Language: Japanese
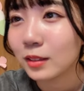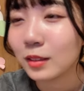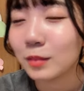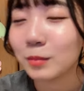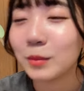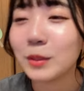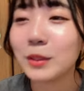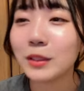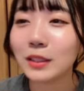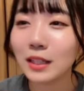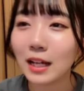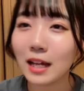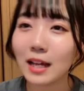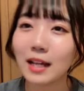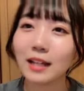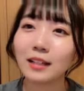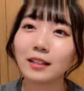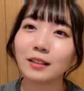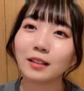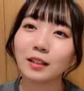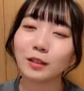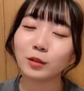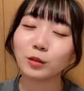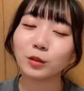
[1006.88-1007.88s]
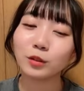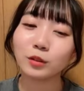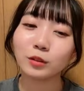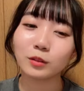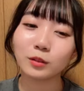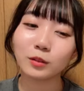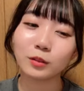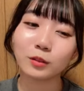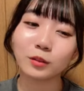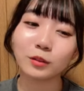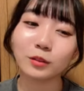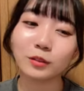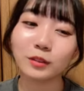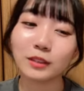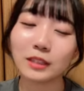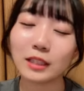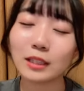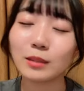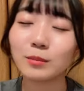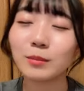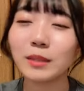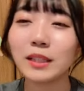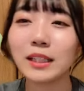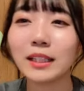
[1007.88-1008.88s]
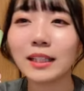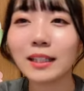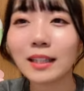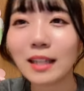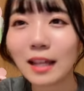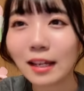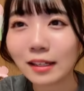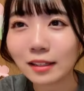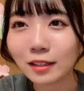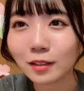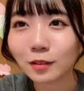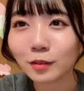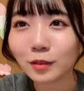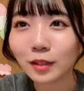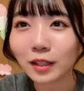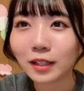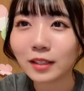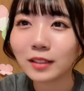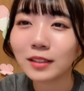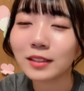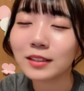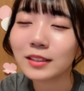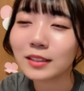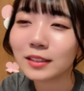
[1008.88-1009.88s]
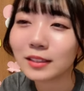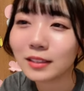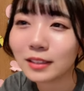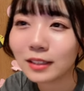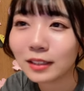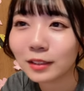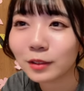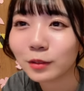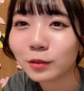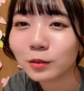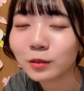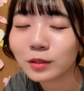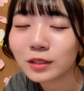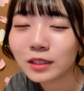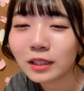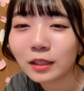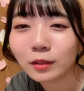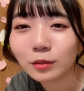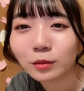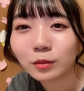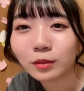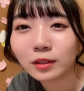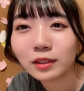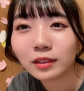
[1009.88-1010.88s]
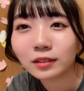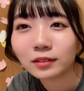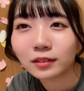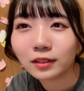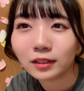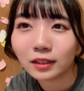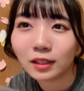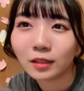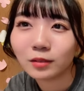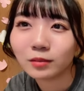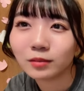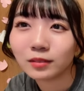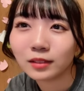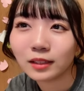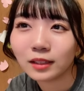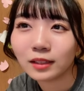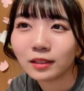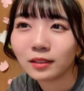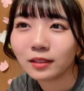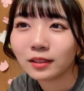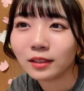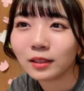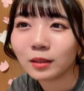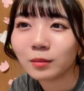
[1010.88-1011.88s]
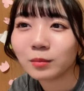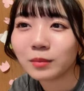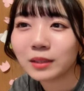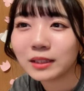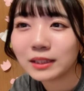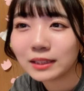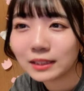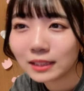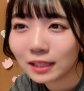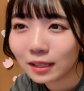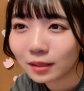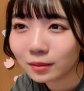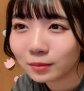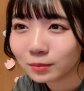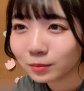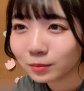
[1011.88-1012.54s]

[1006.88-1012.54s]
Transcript: みゆがお交流戦を見に行きたいって言ったらえなちゃんが今日の試合を取ってくれたので行きました